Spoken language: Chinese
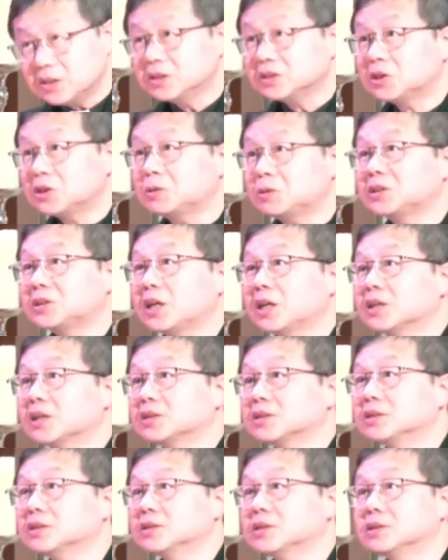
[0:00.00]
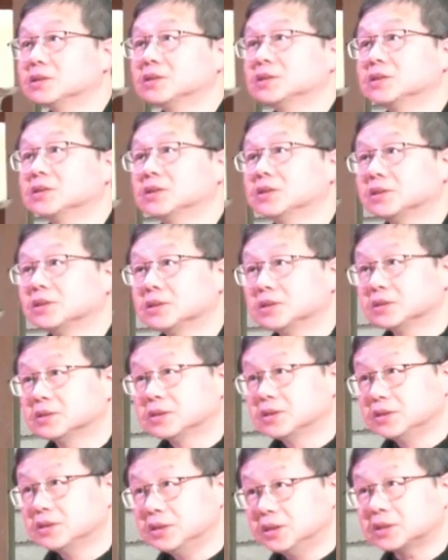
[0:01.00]
就像
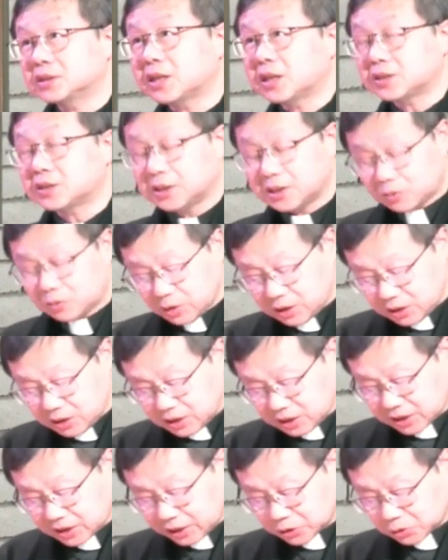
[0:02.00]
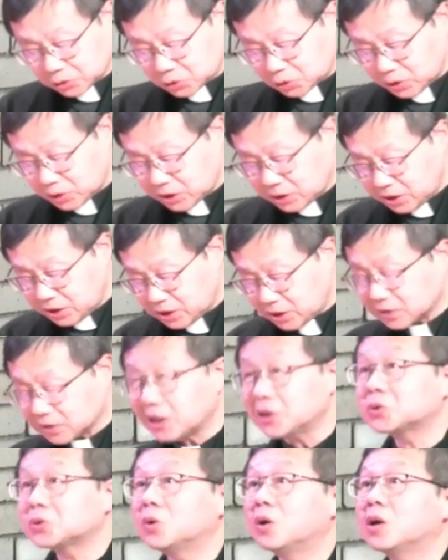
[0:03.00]
尼撒的贵格里他所说的一样，他
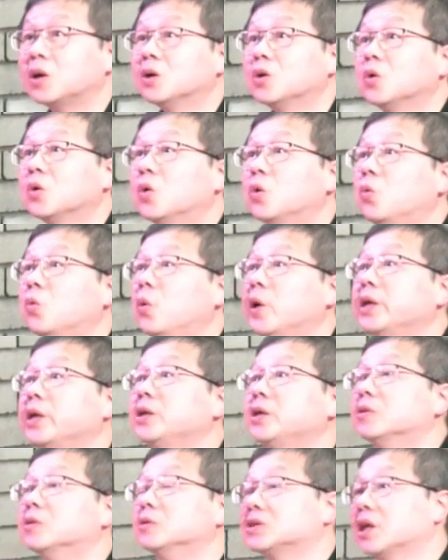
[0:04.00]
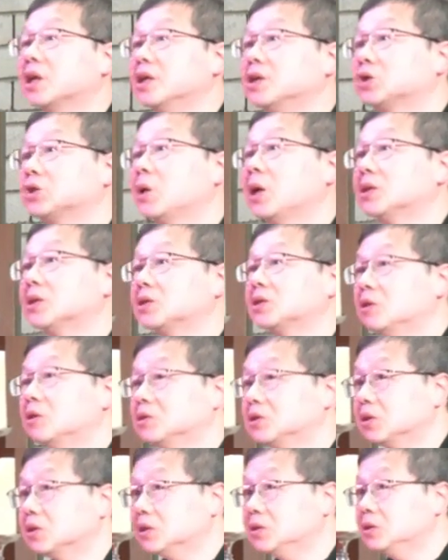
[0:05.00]
说：“唯有在创造
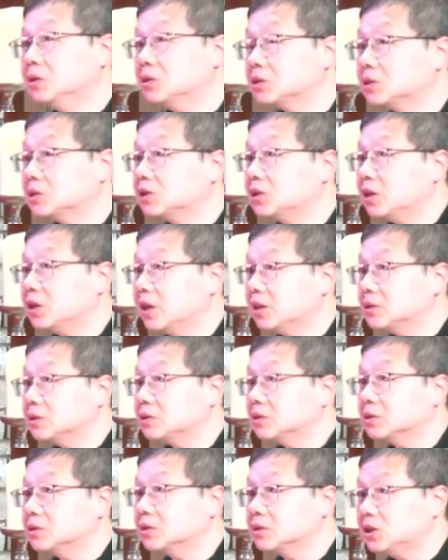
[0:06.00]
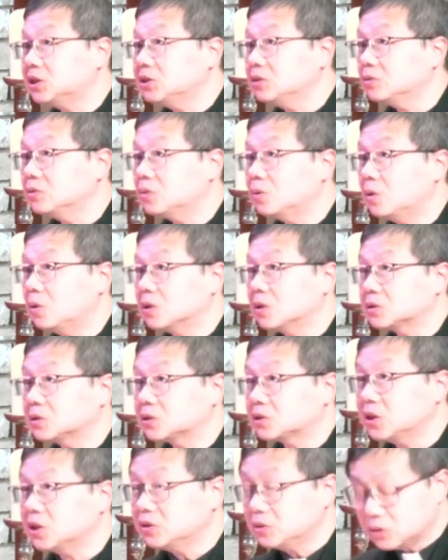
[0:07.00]
人之前是经过
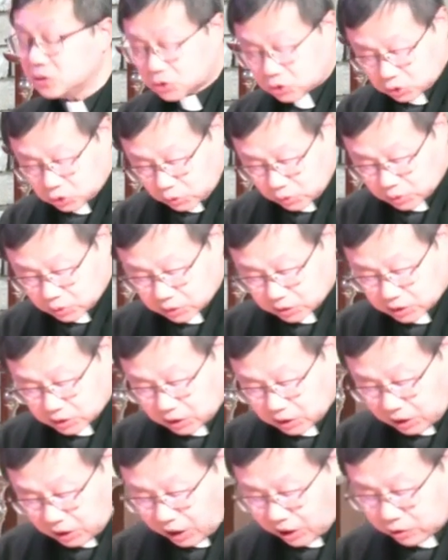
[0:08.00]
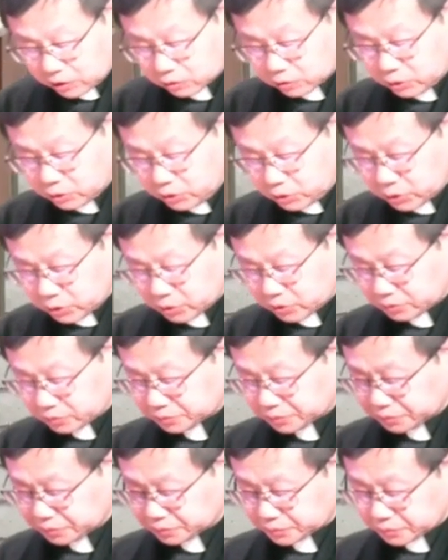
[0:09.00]
慎重考
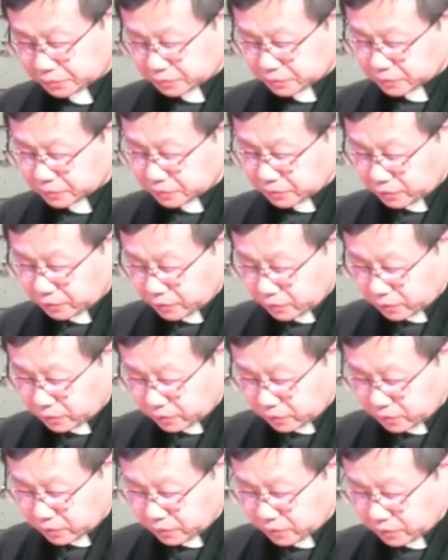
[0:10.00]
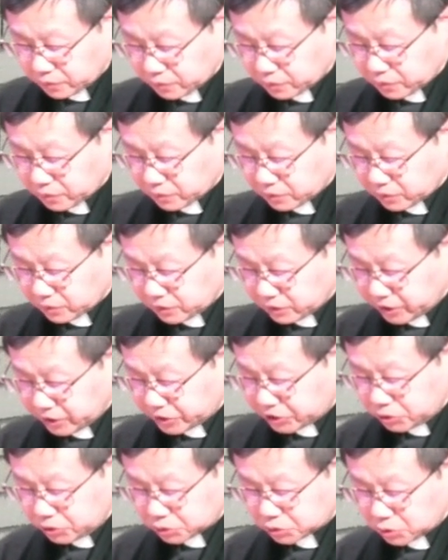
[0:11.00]
虑。”也
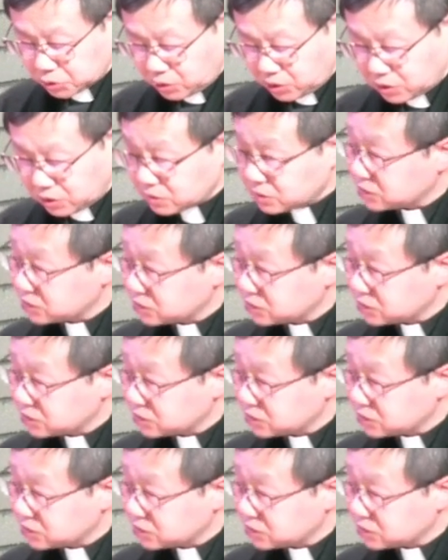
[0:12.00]
就是说，